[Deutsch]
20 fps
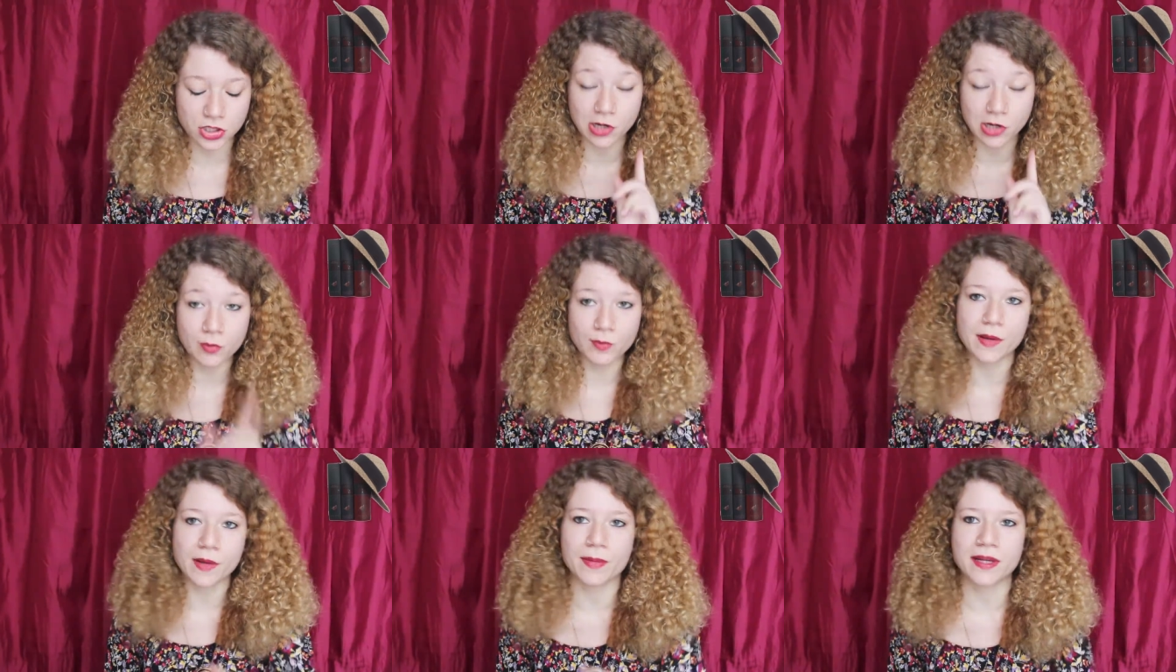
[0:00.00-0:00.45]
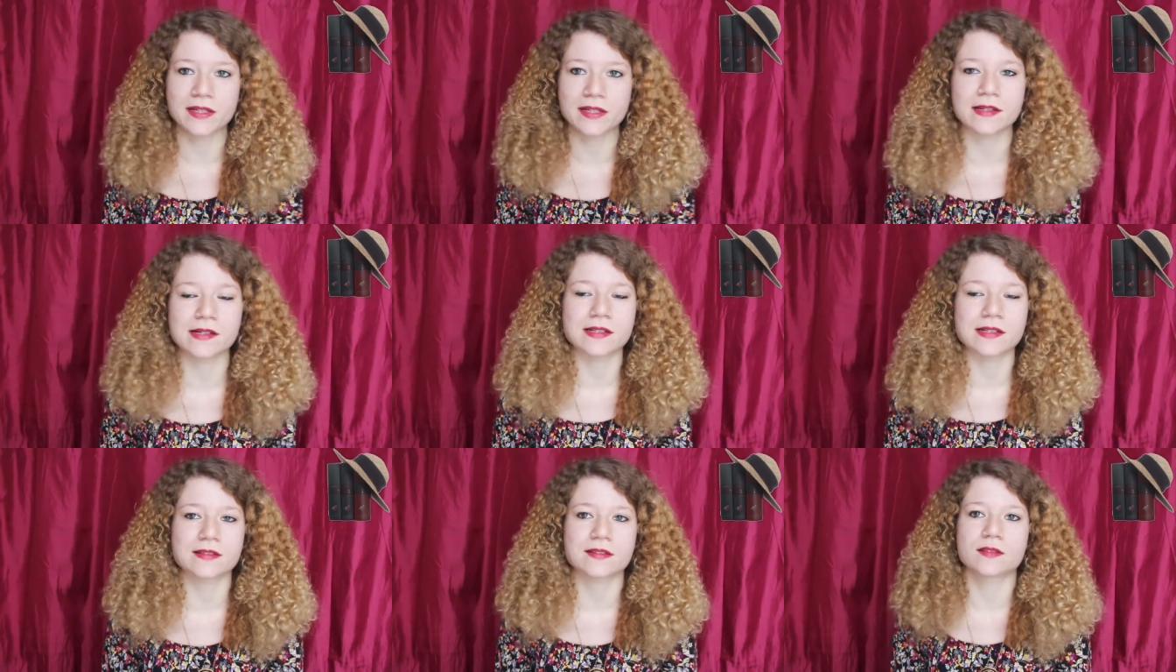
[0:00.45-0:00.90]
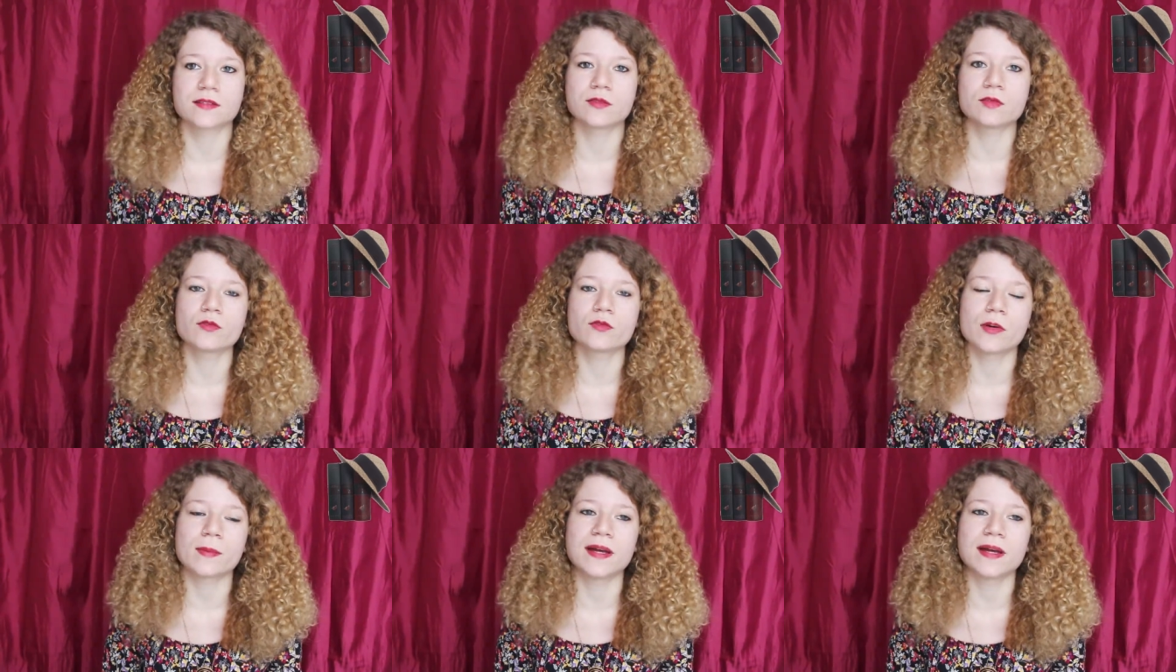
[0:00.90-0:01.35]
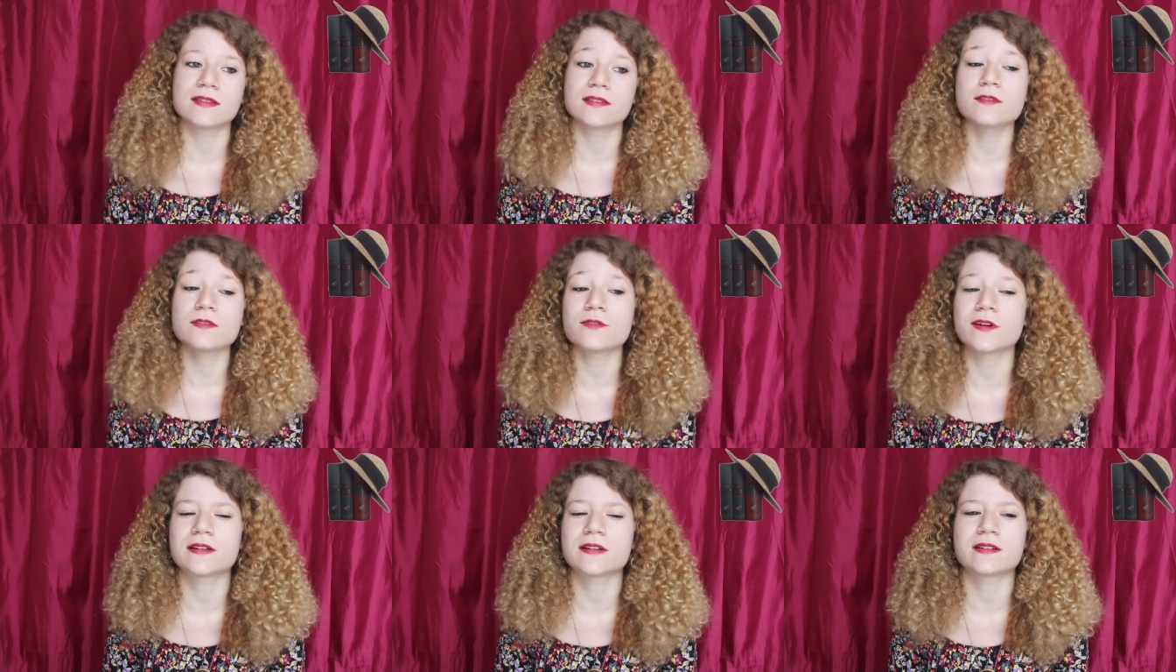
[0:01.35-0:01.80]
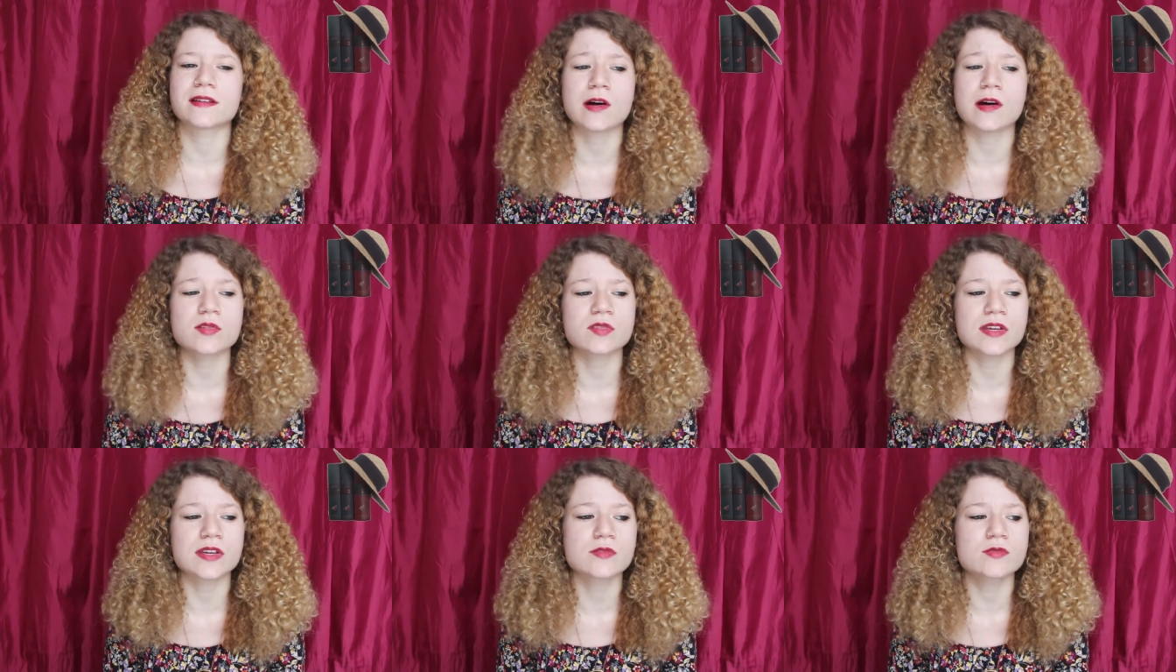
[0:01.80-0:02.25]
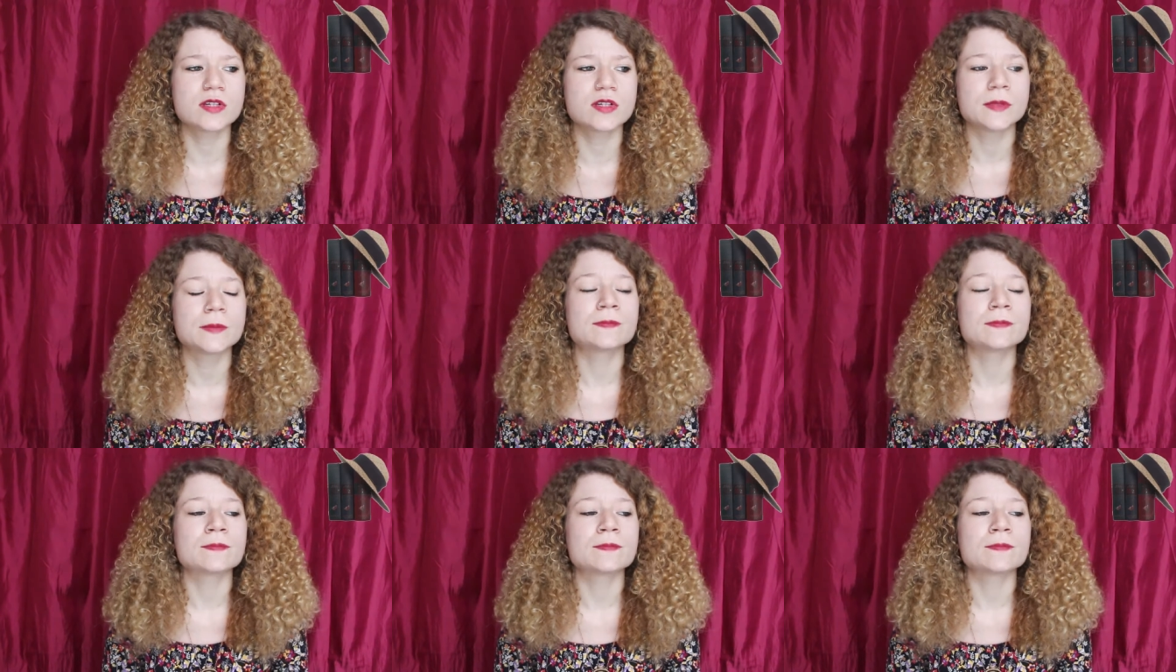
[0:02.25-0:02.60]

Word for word: Schaut mal bei ihrer Rezension vorbei. Sie fand es auch sehr gut.